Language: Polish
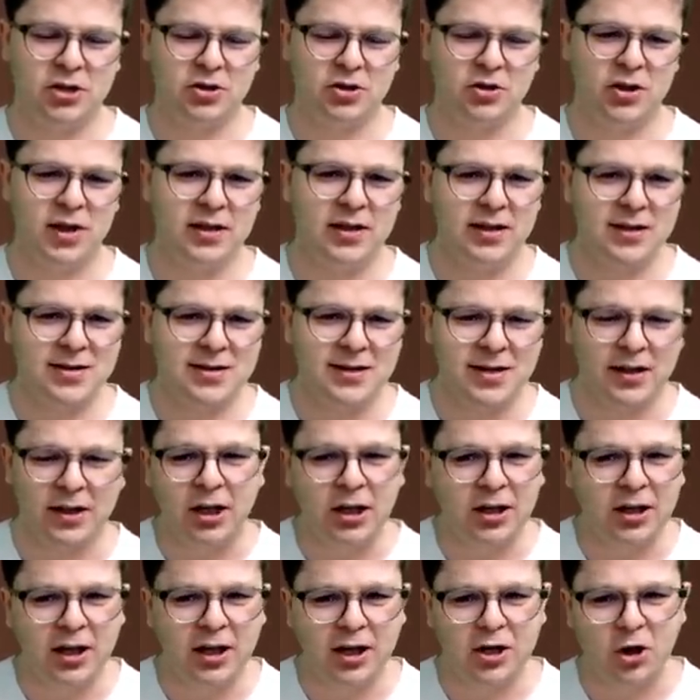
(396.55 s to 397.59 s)
że to jeden z
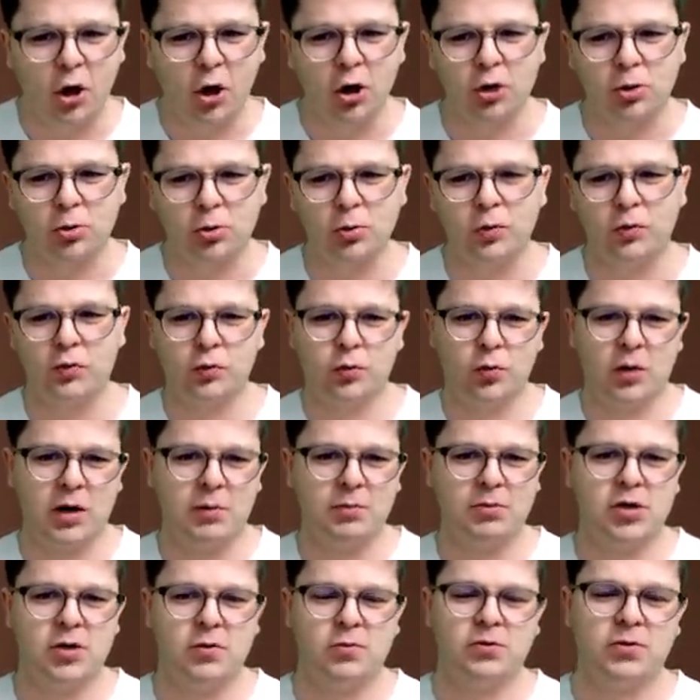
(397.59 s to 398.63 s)
takich rekordów, które
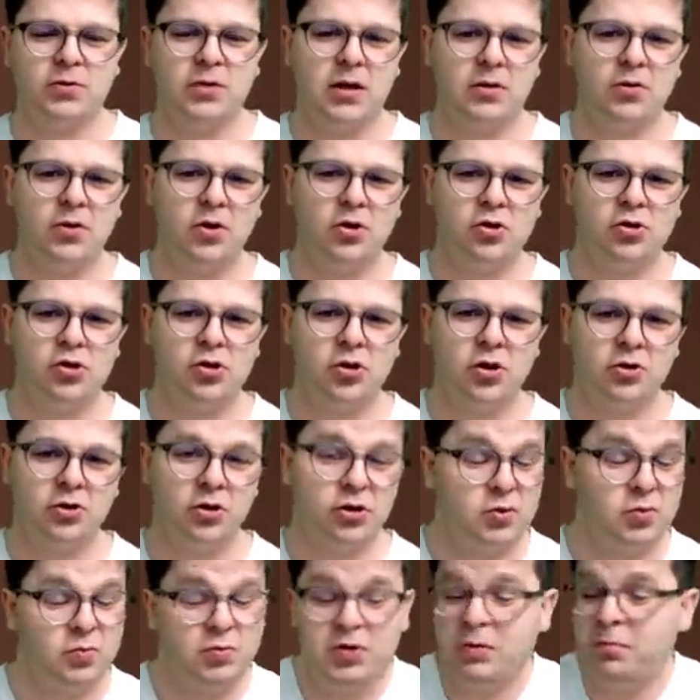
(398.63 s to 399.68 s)
mi się udało
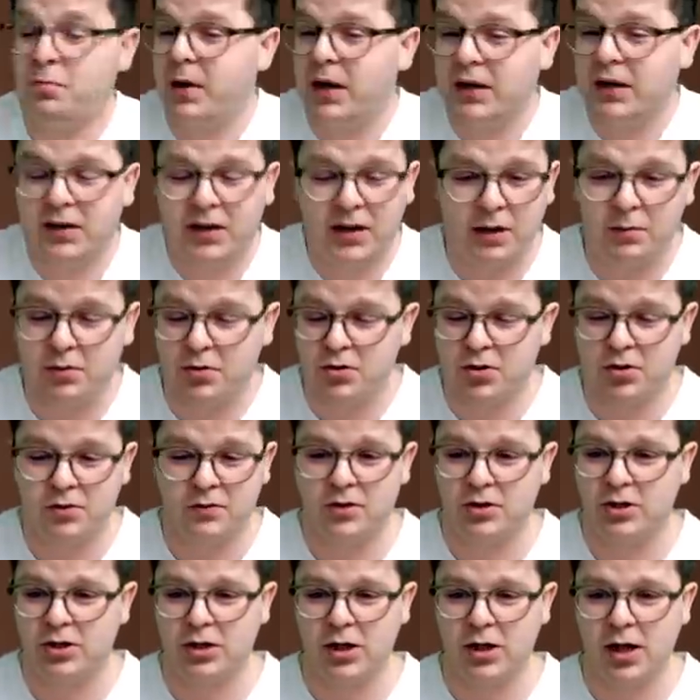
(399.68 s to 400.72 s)
osiągnąć przypadkiem
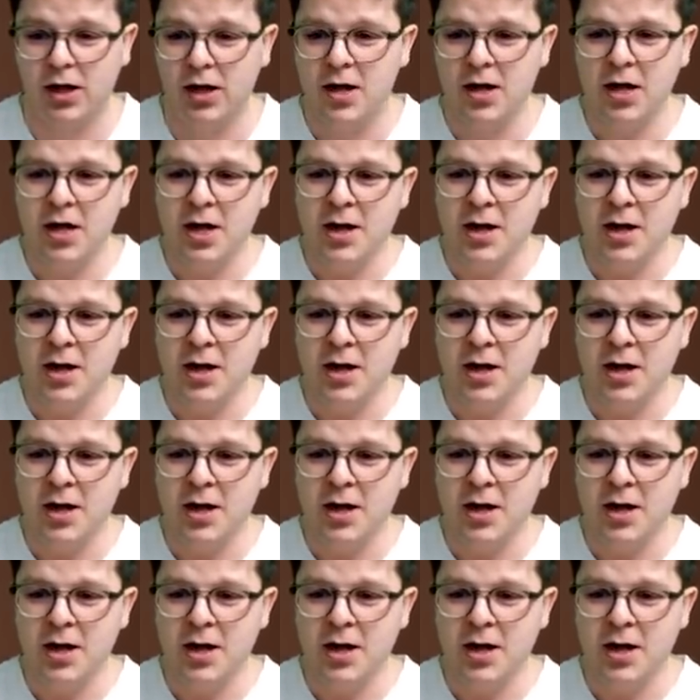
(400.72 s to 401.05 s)
oczywiście.